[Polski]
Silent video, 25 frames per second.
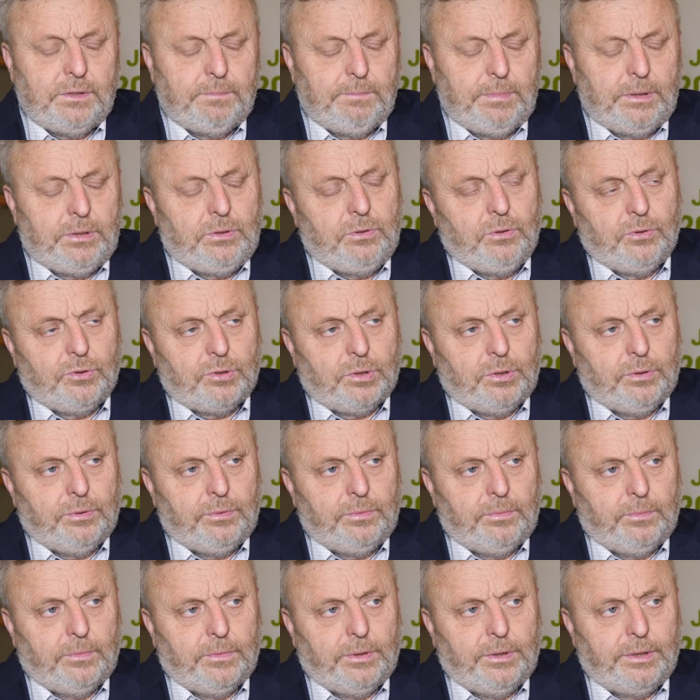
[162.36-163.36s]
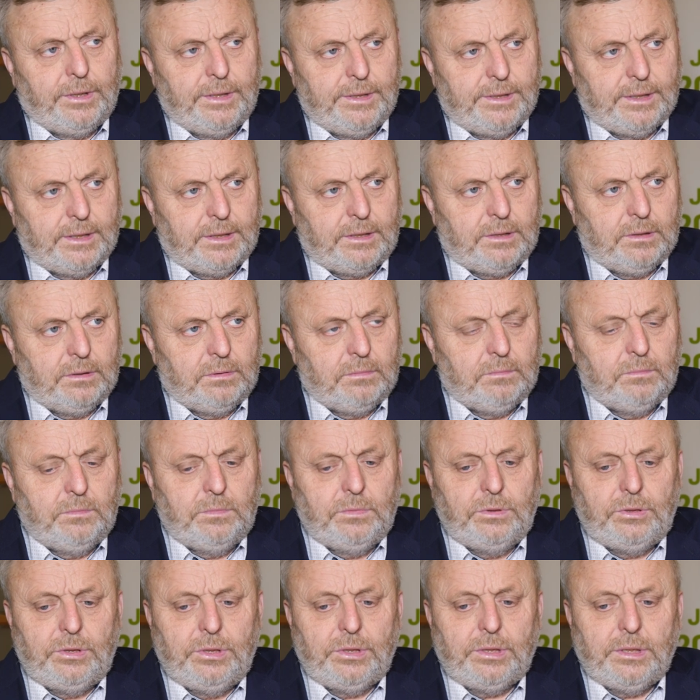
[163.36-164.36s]
jest zbyt dużo ryzyk.
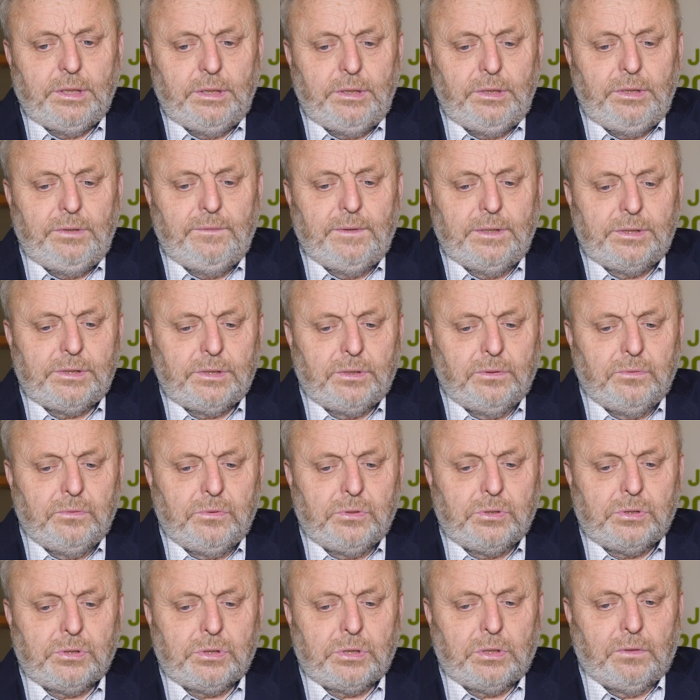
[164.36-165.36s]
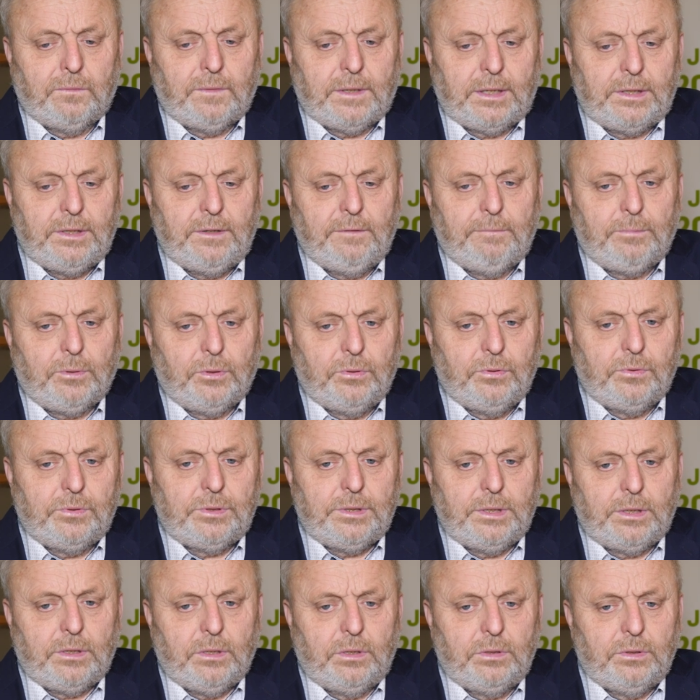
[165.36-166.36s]
Dzisiaj inwestowanie w
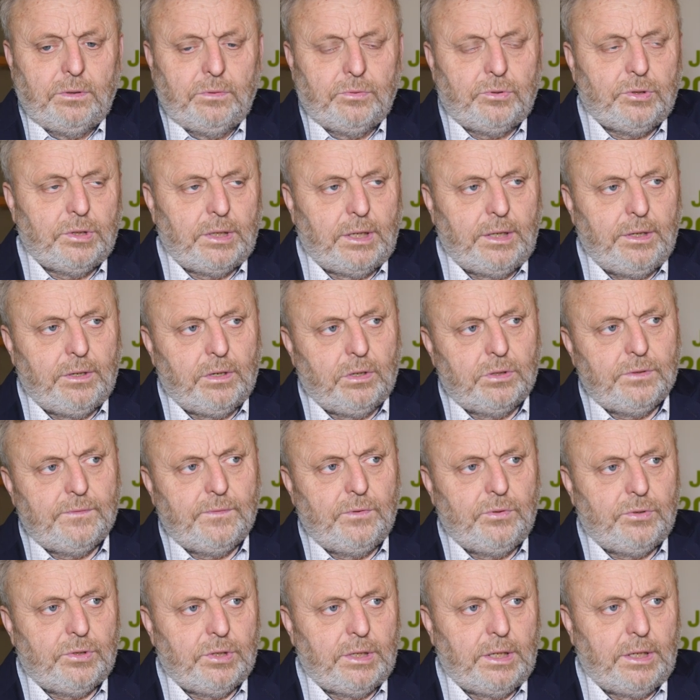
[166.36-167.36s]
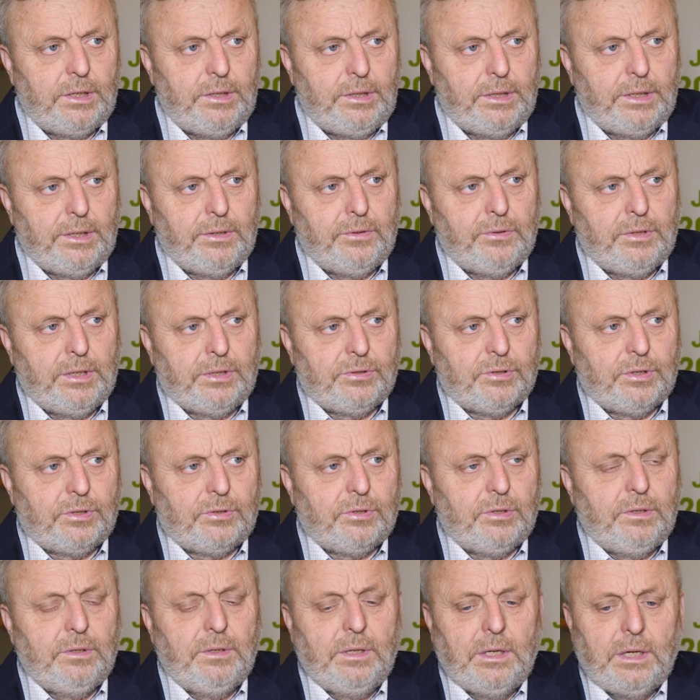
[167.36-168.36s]
produkcję rolną, czy na jej rozwój, czy na inne
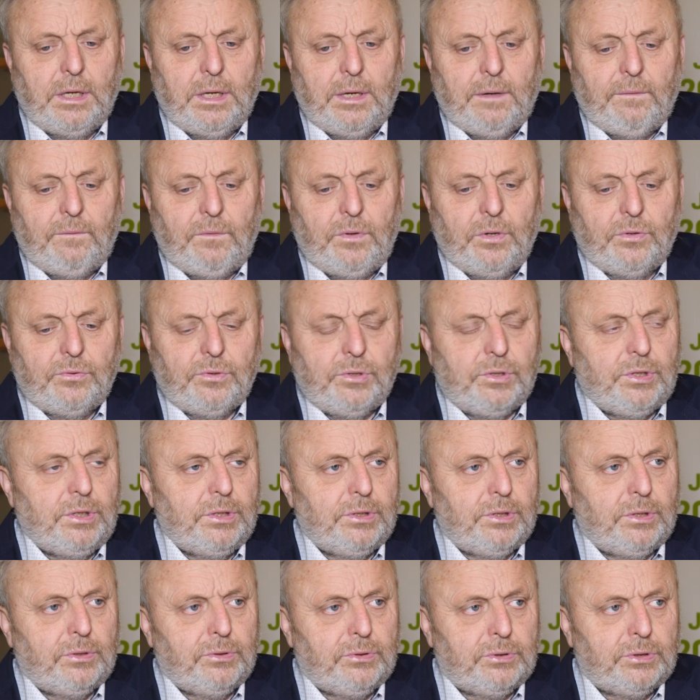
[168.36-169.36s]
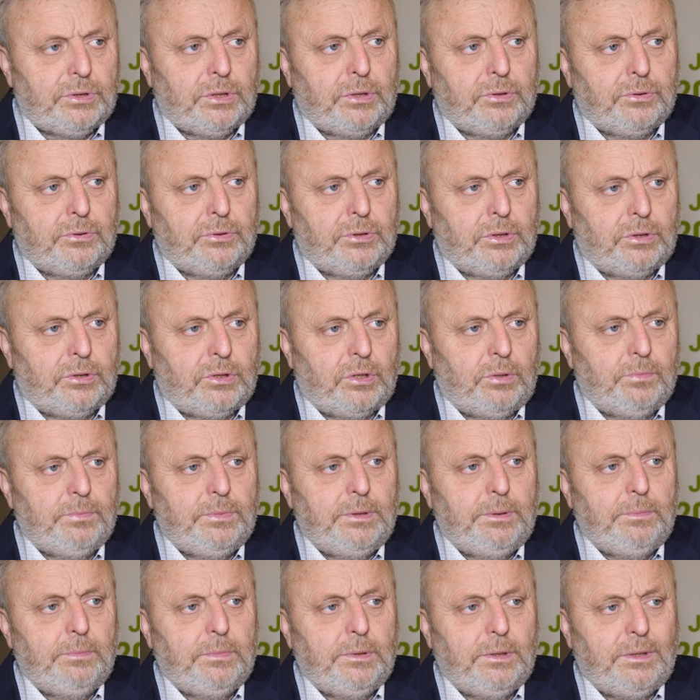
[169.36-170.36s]
rzeczy, wiąże się z, z
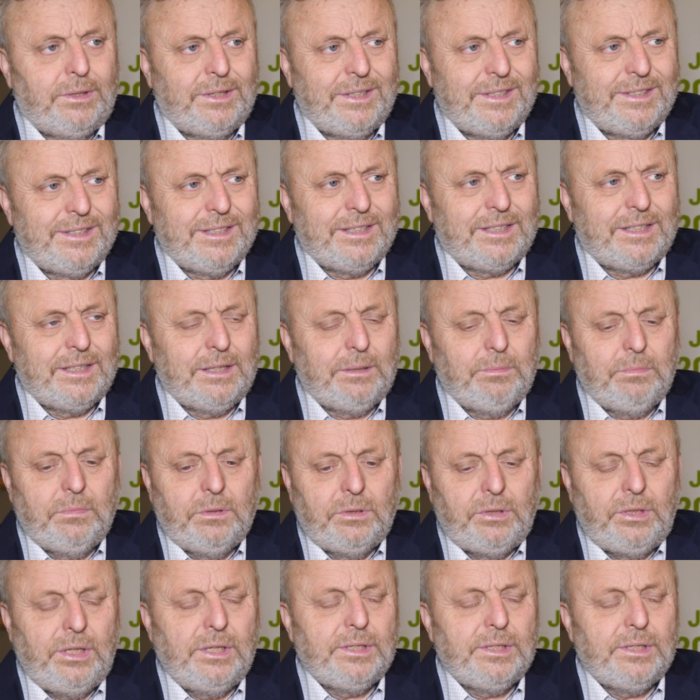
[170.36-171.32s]
ogromnym ryzykiem